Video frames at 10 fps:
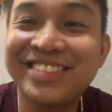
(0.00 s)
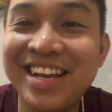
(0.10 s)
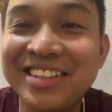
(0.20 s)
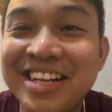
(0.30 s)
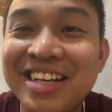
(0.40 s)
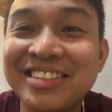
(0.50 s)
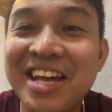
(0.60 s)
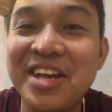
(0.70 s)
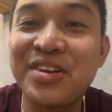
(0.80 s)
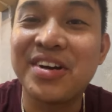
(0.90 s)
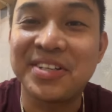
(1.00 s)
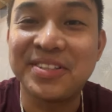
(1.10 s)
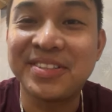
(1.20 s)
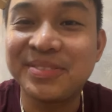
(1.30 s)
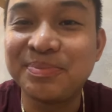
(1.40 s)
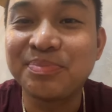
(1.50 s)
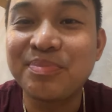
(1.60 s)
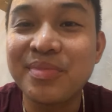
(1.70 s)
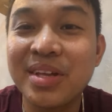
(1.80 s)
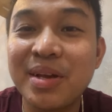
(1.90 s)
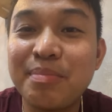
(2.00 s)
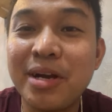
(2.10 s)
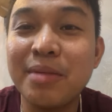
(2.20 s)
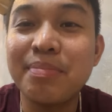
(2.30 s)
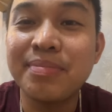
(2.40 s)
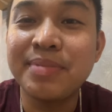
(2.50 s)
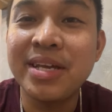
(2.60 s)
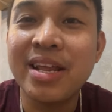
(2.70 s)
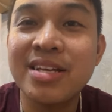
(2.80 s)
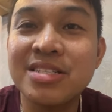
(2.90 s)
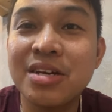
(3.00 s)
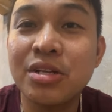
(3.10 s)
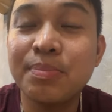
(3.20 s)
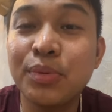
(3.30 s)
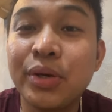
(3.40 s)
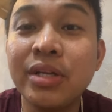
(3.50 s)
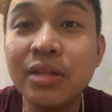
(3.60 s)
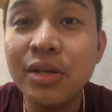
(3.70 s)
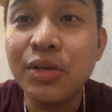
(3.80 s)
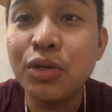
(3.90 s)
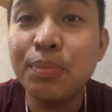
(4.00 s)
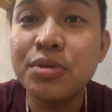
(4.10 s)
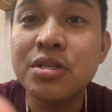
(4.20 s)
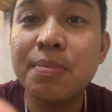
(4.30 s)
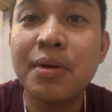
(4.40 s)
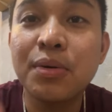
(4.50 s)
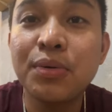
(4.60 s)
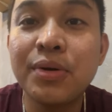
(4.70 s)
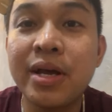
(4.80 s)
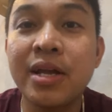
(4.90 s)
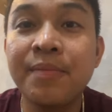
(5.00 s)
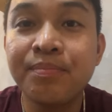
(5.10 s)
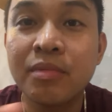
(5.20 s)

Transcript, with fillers: healthy lang tayo ngayon. Mark Pupire, shoutout po. Ay, thank you po sa pakulay.